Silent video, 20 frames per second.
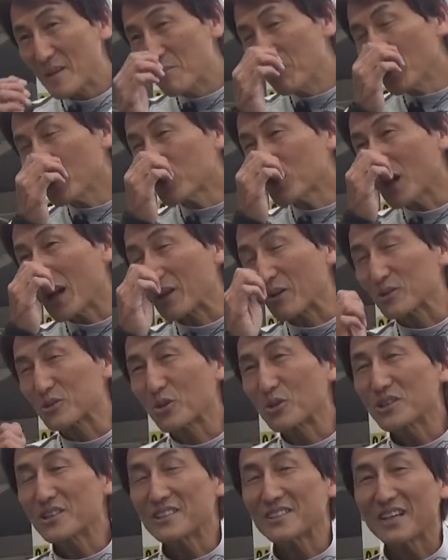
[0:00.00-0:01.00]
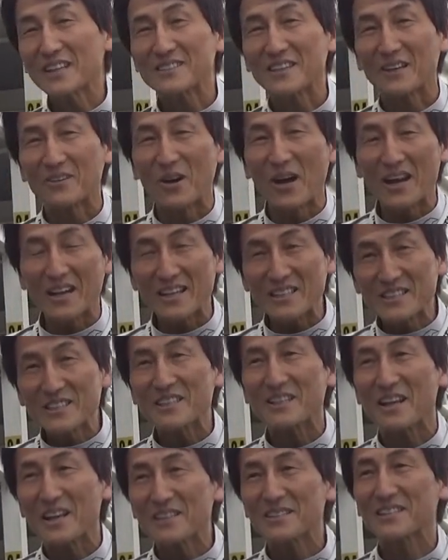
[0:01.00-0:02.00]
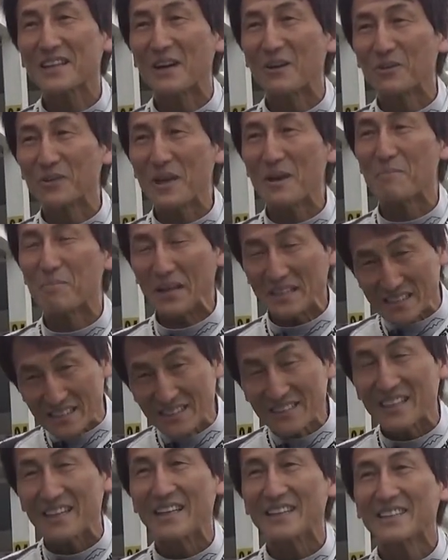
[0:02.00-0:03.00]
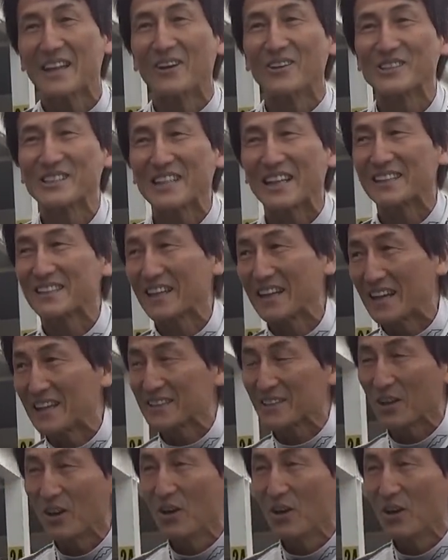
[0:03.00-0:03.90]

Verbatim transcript: もっとあのトリックスターさんの激しいレース感をねバチンって入れてほしかったな